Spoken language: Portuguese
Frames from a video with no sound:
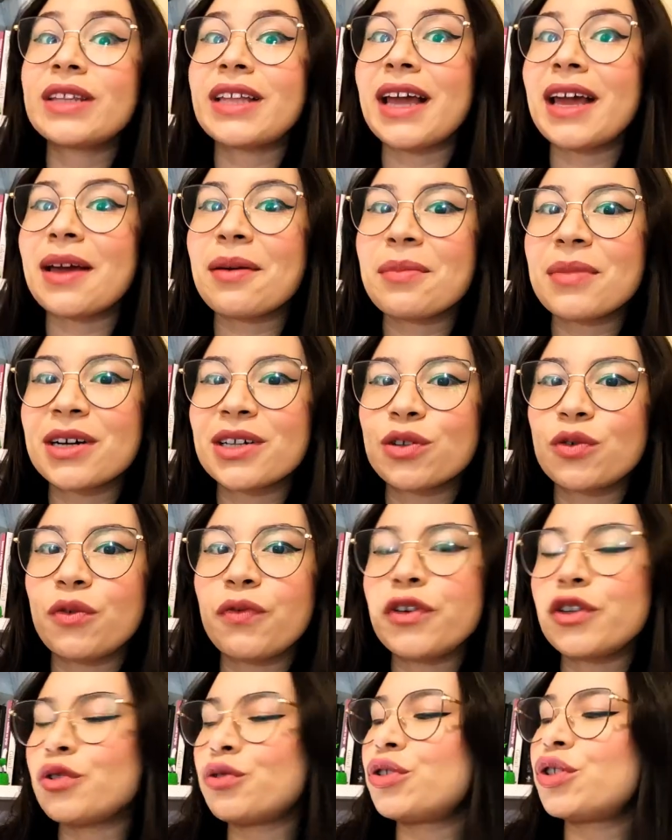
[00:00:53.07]
O tema do
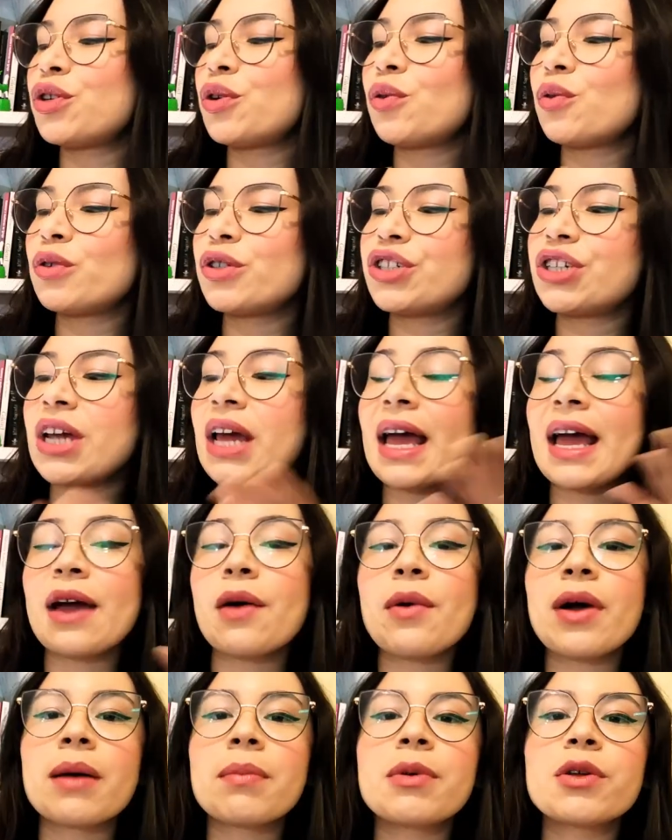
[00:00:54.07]
vídeo de hoje é
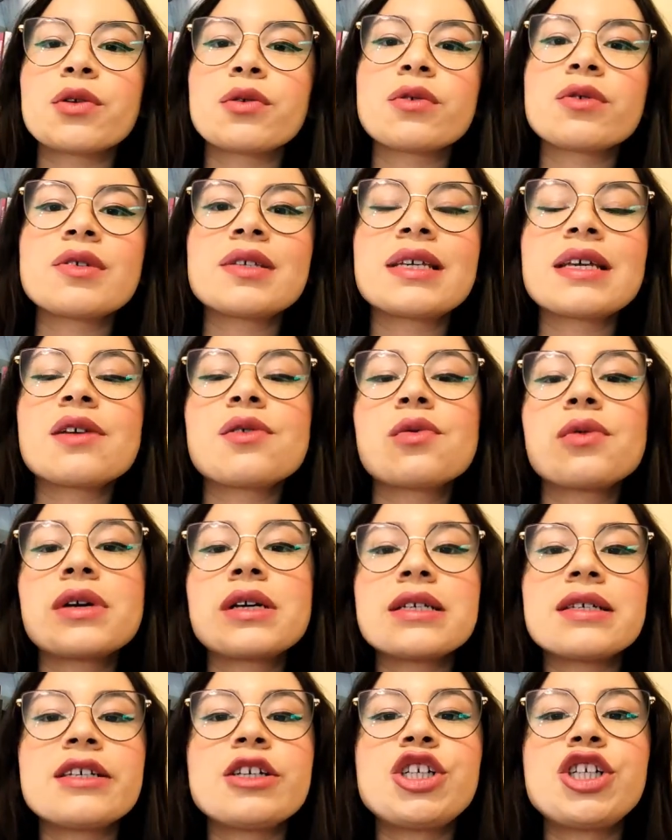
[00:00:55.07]
o capítulo 5,
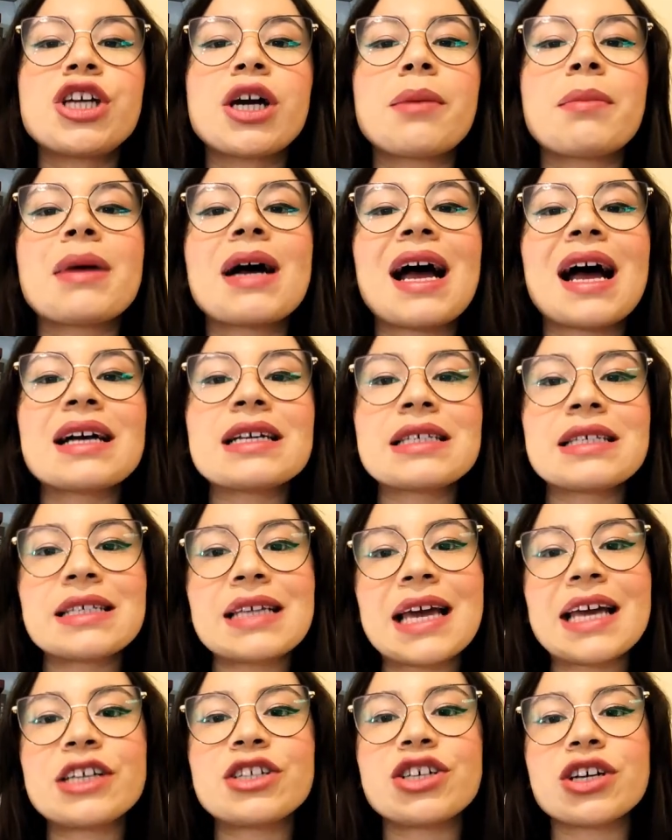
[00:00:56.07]
que se chama
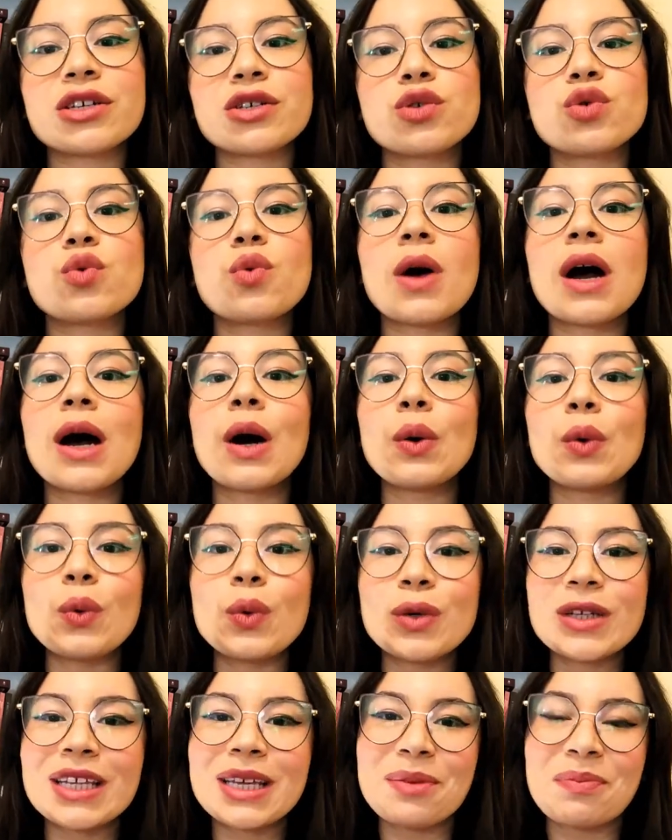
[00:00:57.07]
Aceite a sua
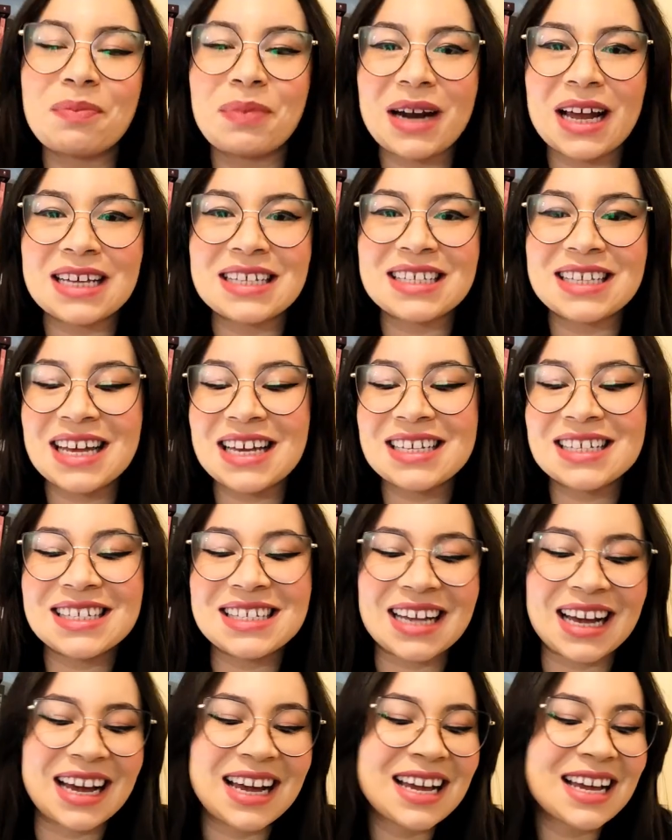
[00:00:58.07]

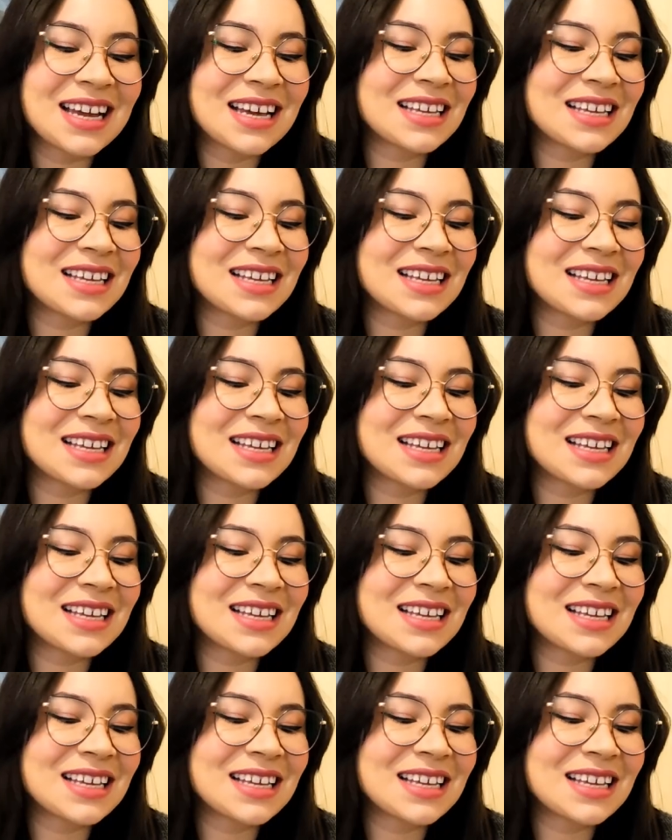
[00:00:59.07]
unipresença.